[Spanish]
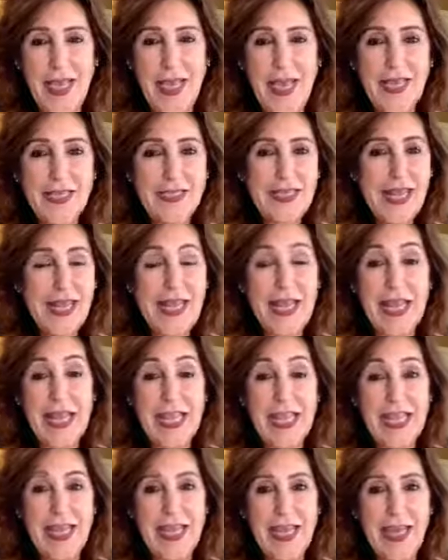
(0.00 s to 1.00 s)
Esta
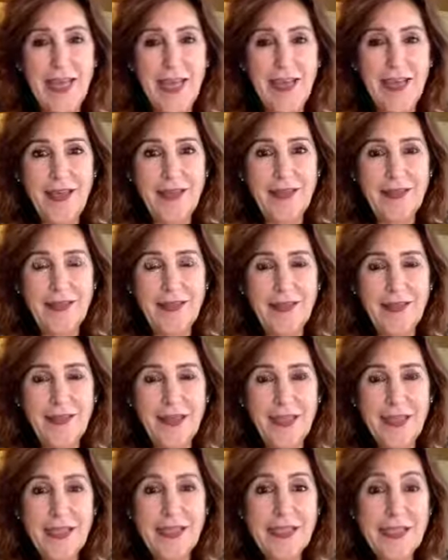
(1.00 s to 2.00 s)
energía
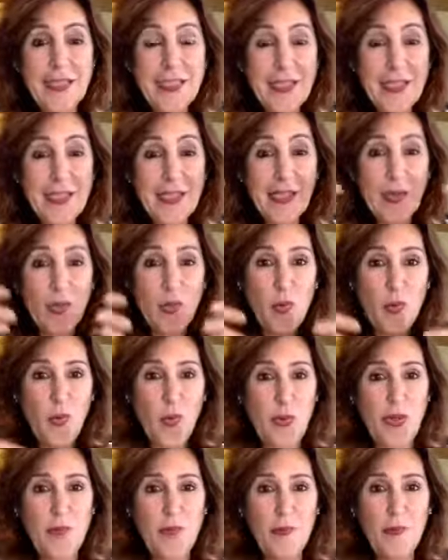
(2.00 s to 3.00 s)
necesita un
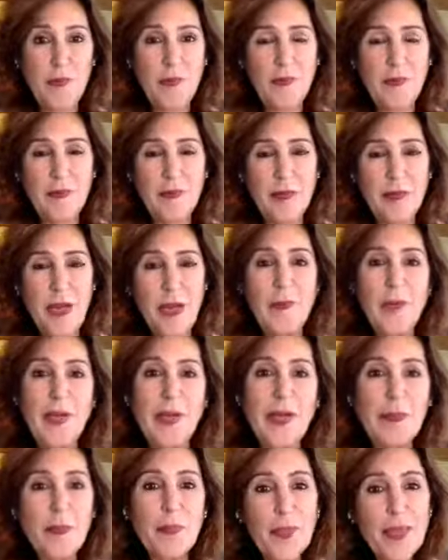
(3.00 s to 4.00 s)
cuerpo
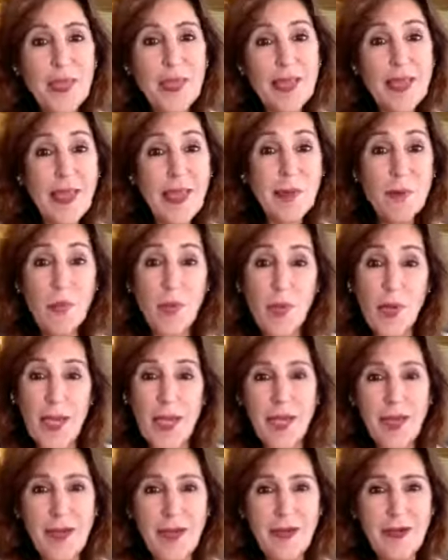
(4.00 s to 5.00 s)
para poder
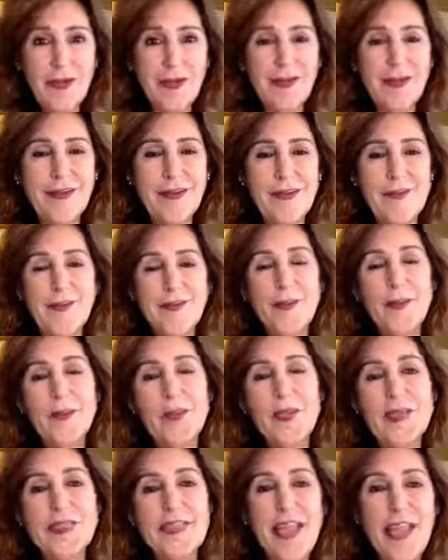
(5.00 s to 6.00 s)
deambular por
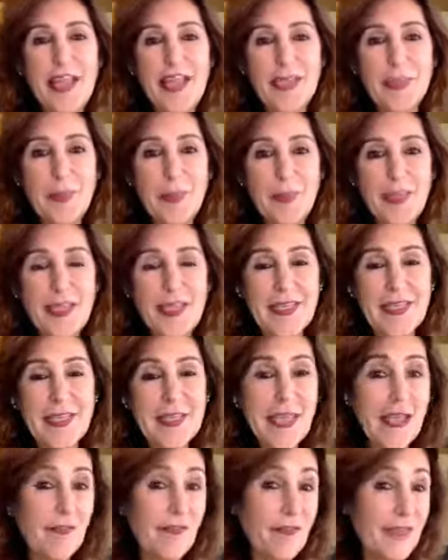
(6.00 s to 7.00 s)
esta
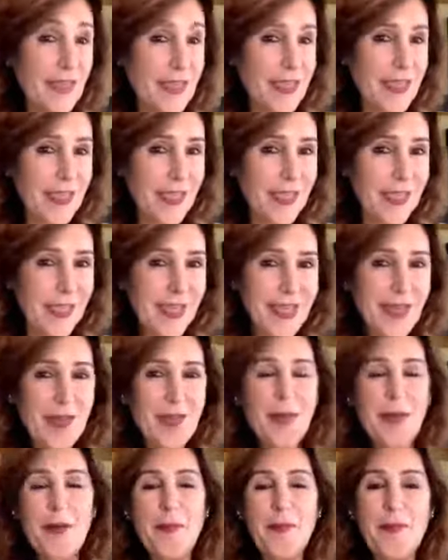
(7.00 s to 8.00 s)
experiencia física
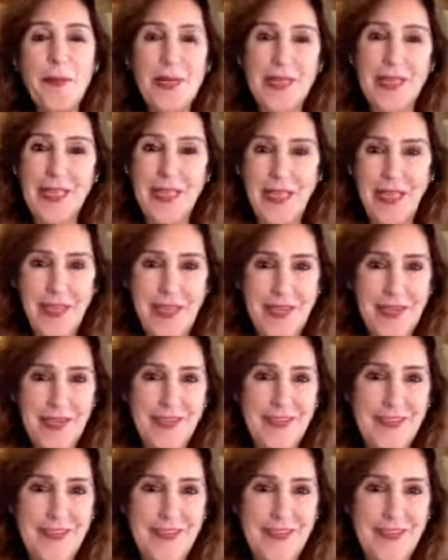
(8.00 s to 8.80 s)
material.